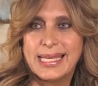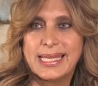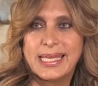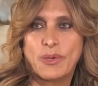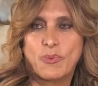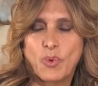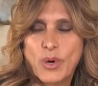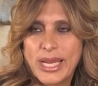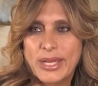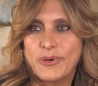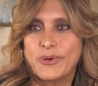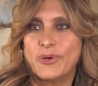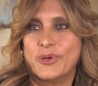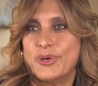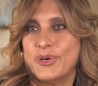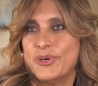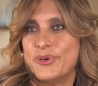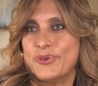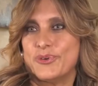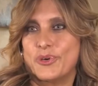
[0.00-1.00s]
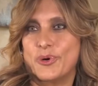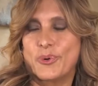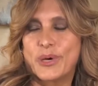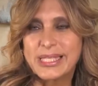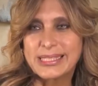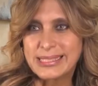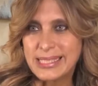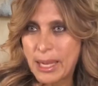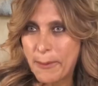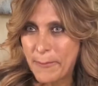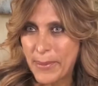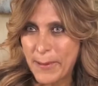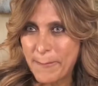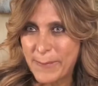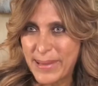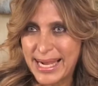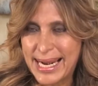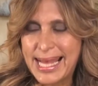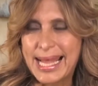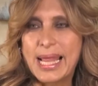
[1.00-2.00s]
Y bueno, yo voy a estar
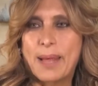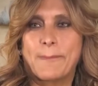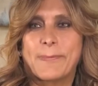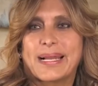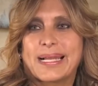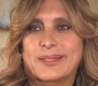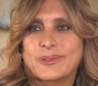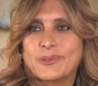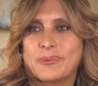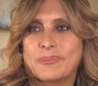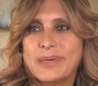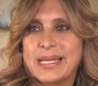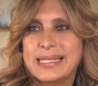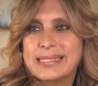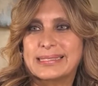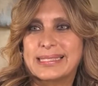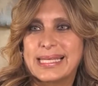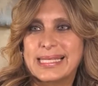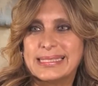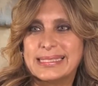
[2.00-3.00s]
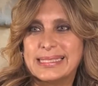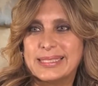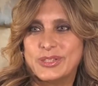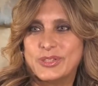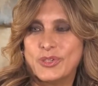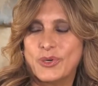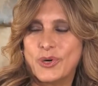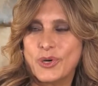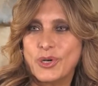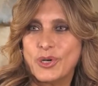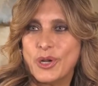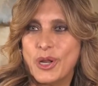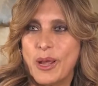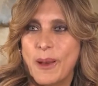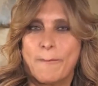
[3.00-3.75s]
preparada para tomar esa decisión,